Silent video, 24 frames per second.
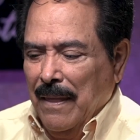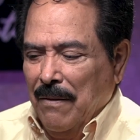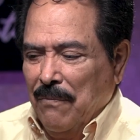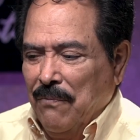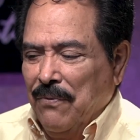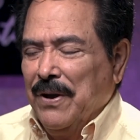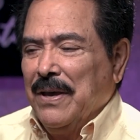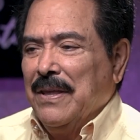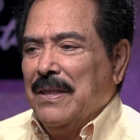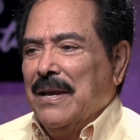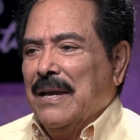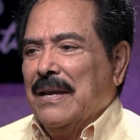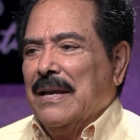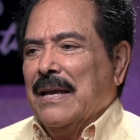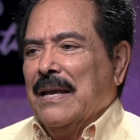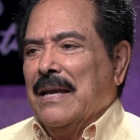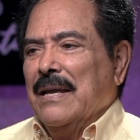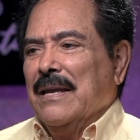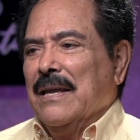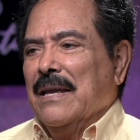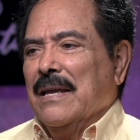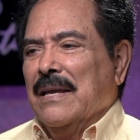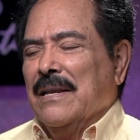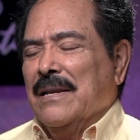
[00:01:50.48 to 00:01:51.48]
Puede
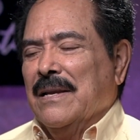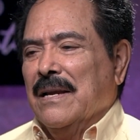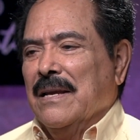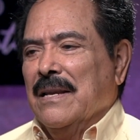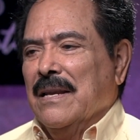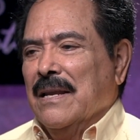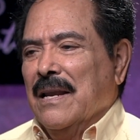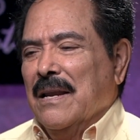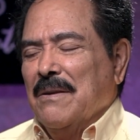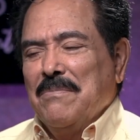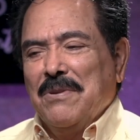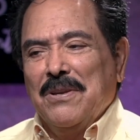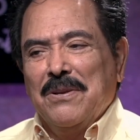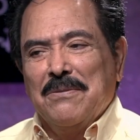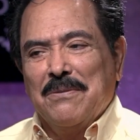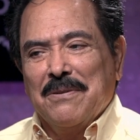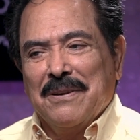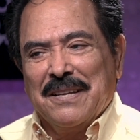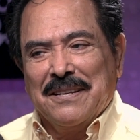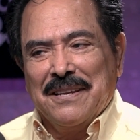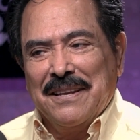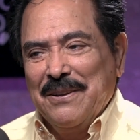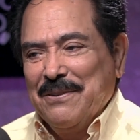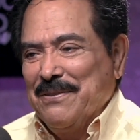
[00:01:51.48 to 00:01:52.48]
que el general me
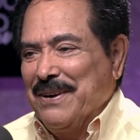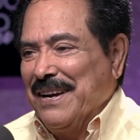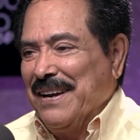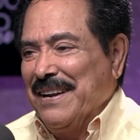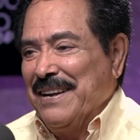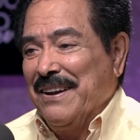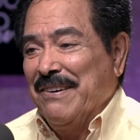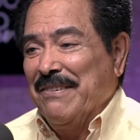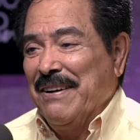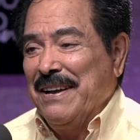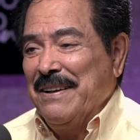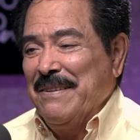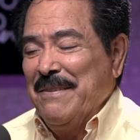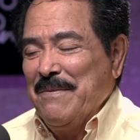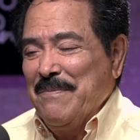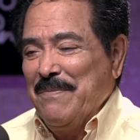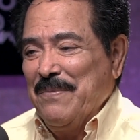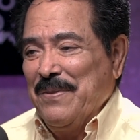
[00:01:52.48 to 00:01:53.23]
dijo que si no ganaba,